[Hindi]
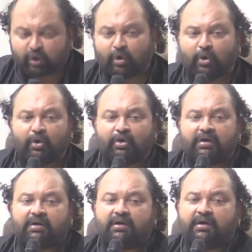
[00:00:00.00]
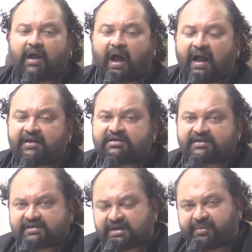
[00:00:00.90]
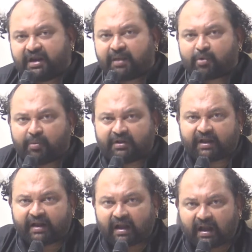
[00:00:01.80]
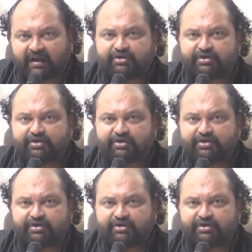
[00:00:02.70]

तो आज जैसे मैंने आपको बताया